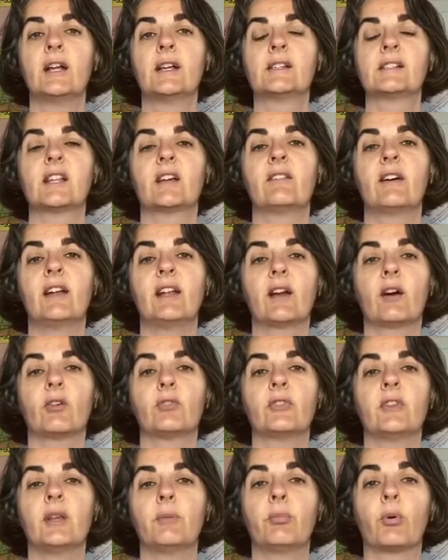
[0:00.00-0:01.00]
ça va les
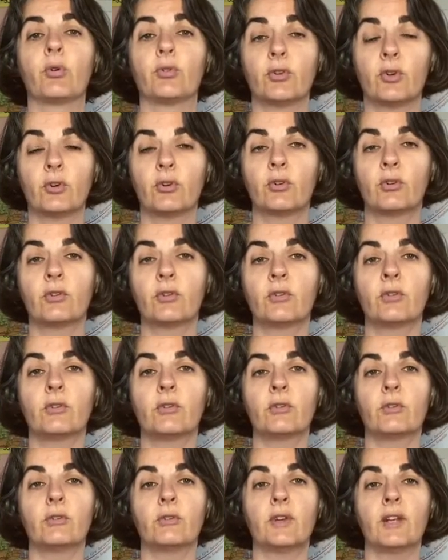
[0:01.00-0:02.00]
rendre dépendants
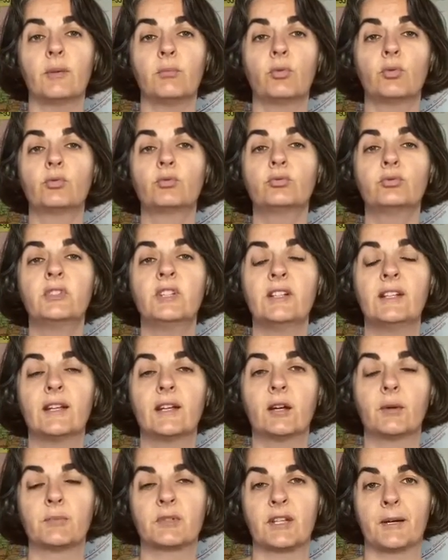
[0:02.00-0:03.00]
et beaucoup
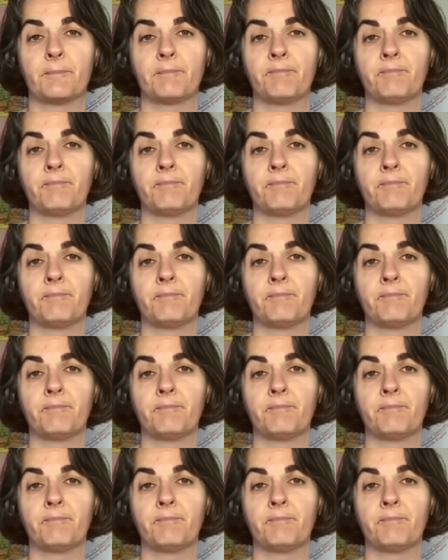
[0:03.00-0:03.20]
d'idées comme ça.